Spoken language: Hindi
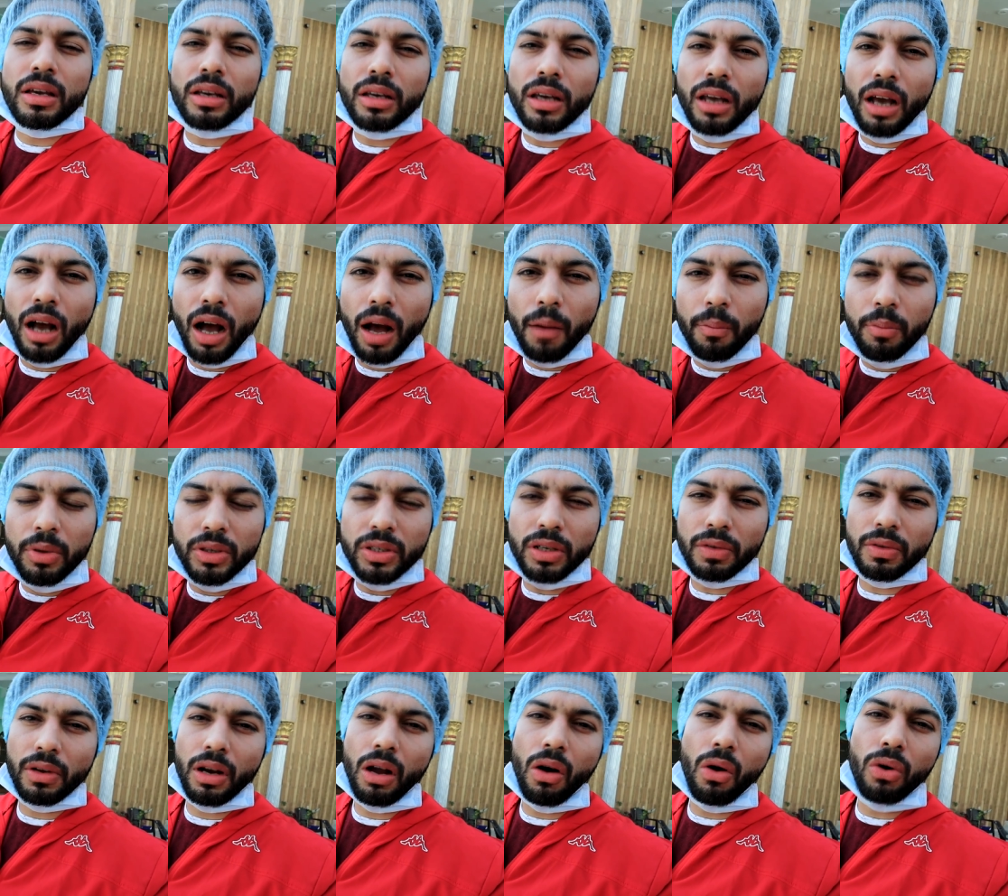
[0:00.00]
कि आप भी
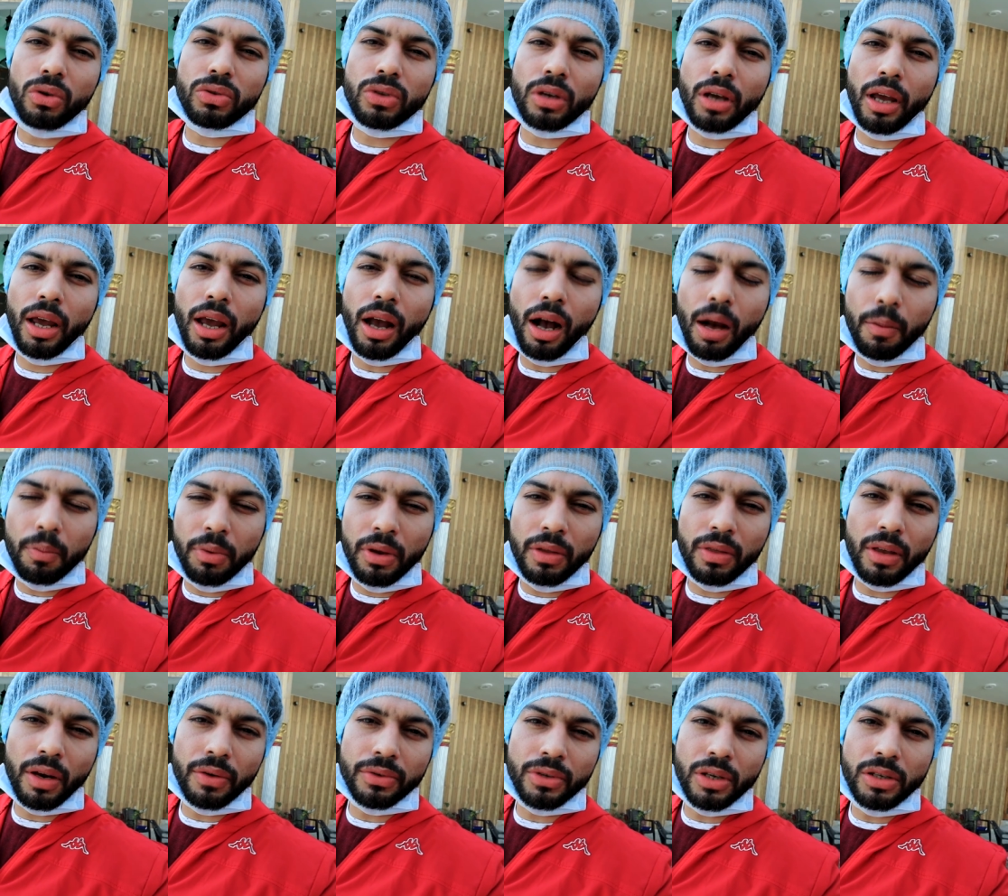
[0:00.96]
जितना हो सके अपनी
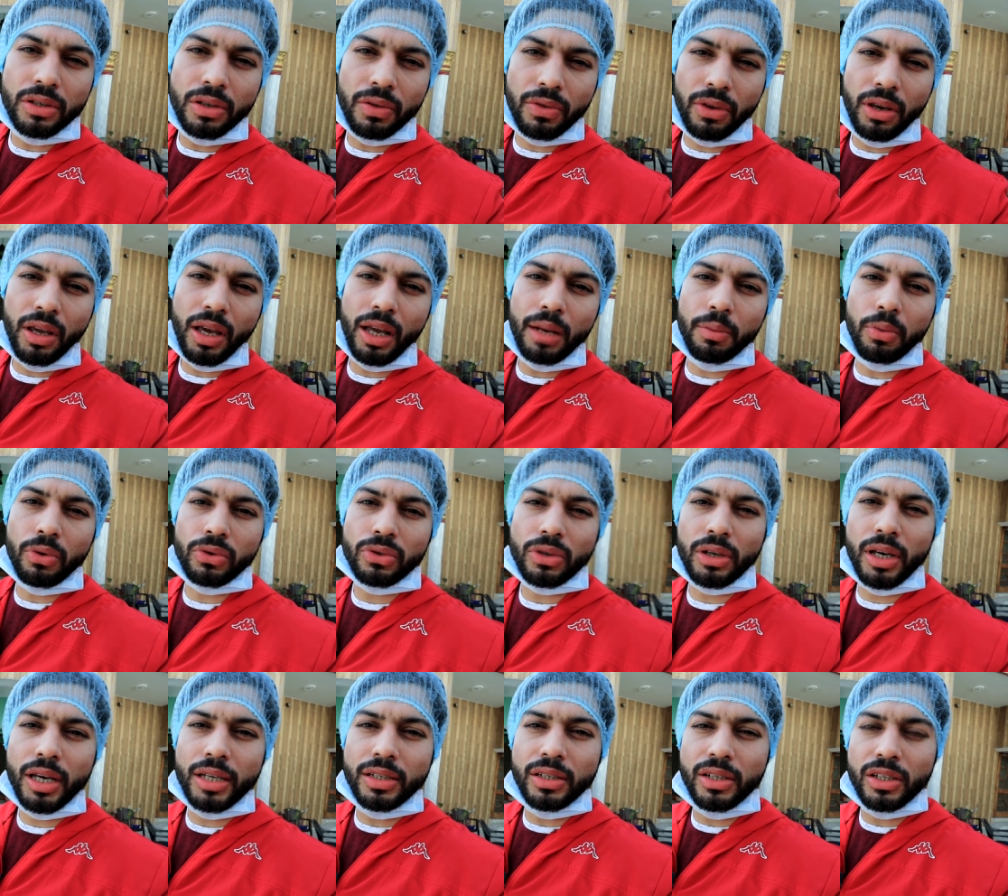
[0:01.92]
तरफ से जितनी हेल्प हो
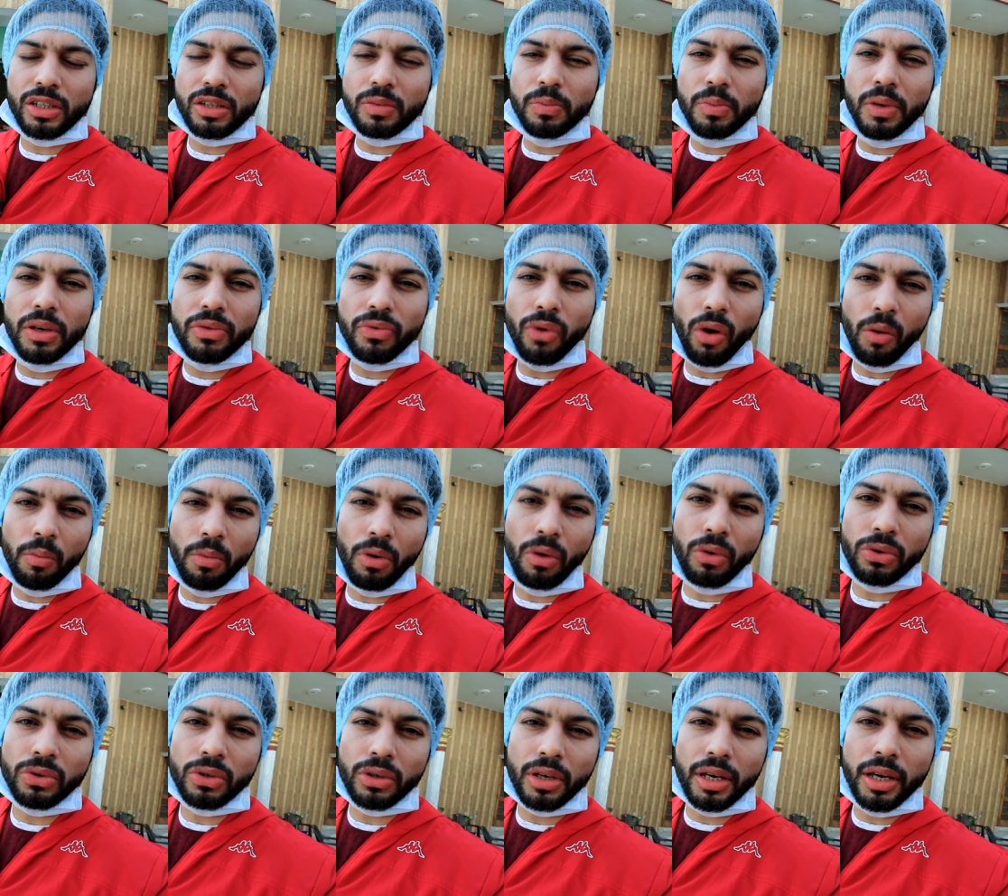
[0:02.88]
सके जिस भी फॉर्म में
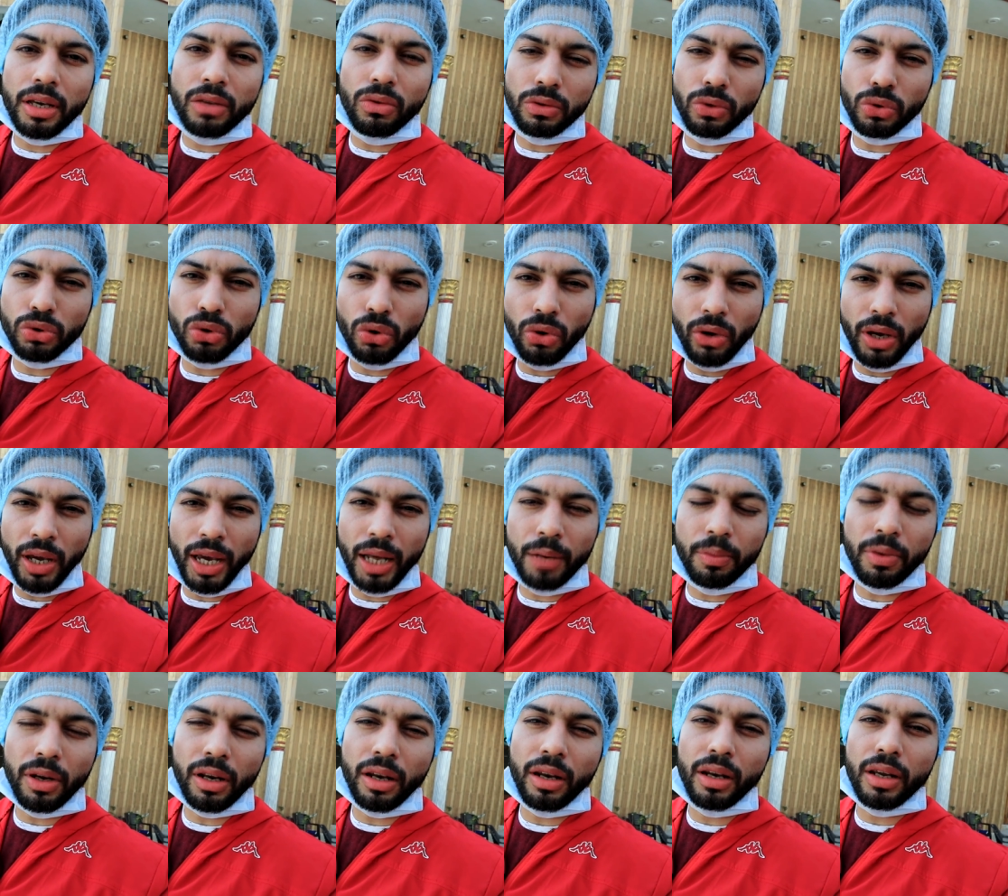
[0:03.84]
हो सके दूसरों की
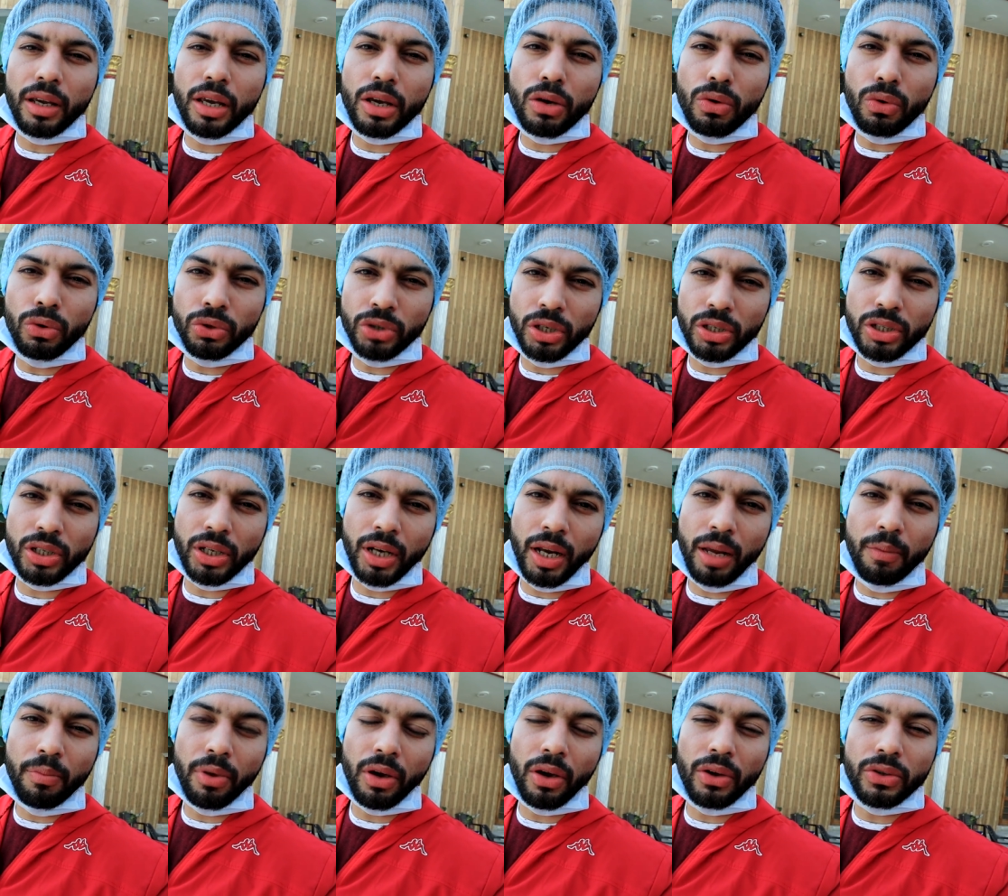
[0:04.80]
हेल्प करने की कोशिश कोशिश
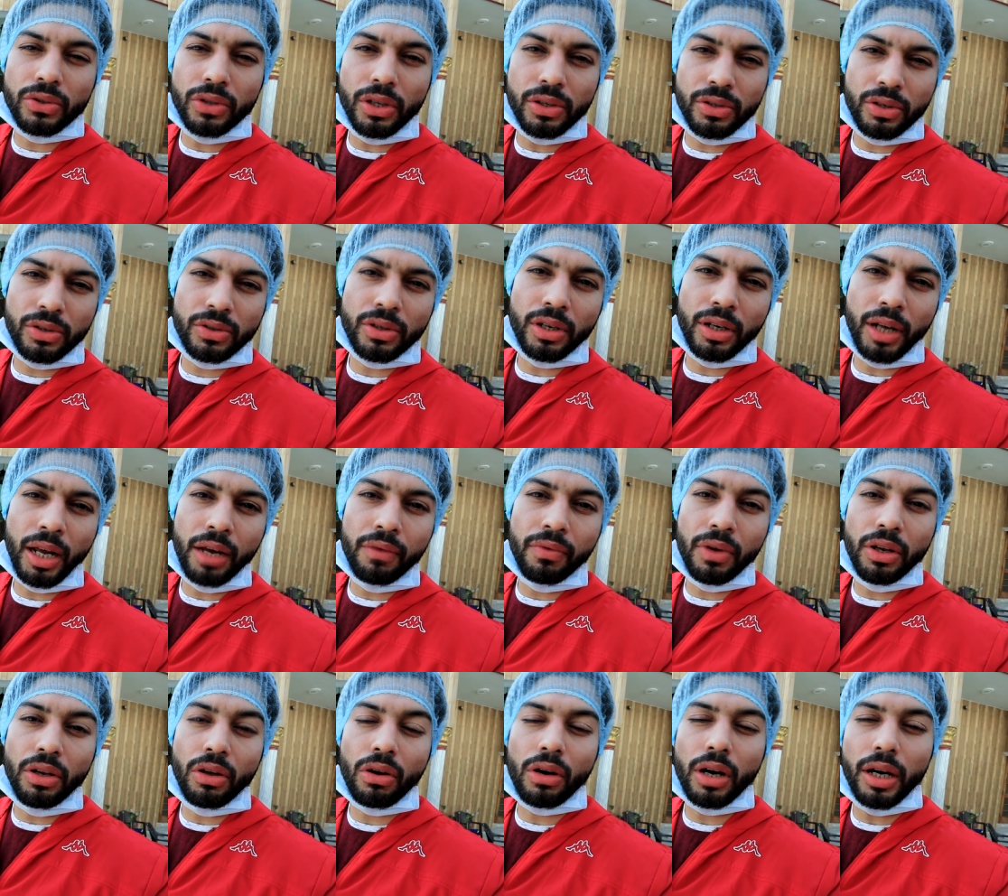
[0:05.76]
करें बिकॉज दिस इज़ द टाइम
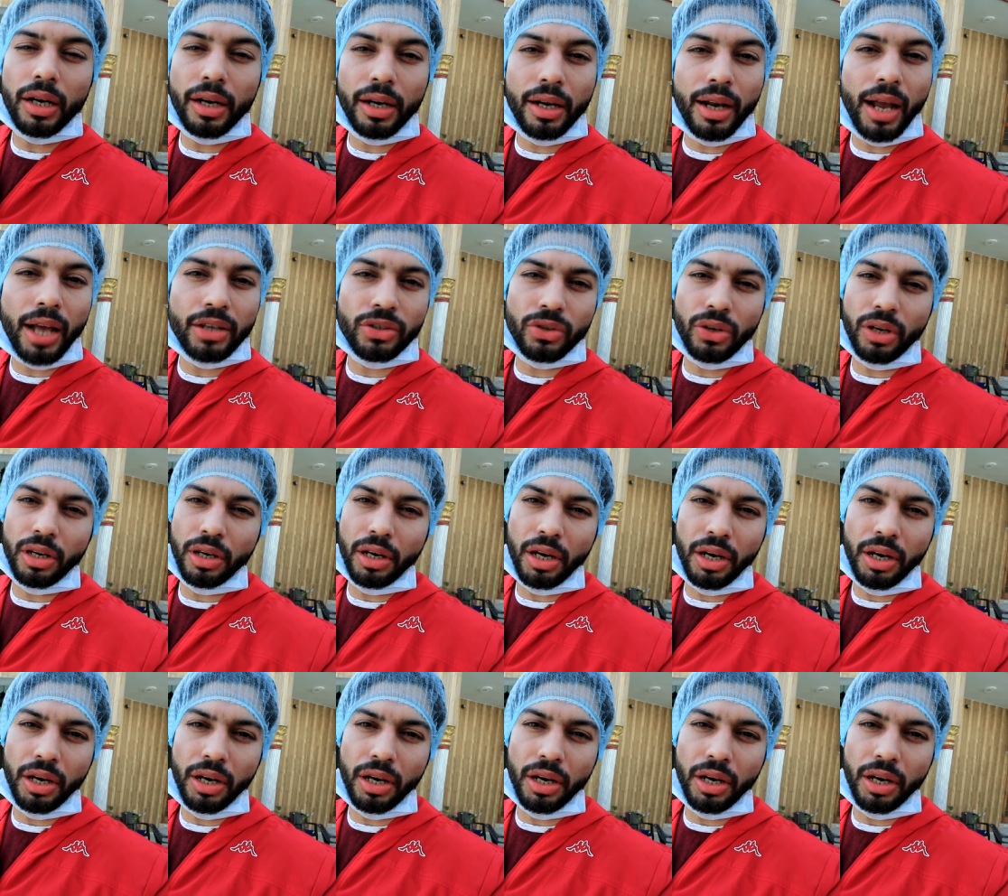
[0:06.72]
व्हेन योर कंट्री एक्चुअली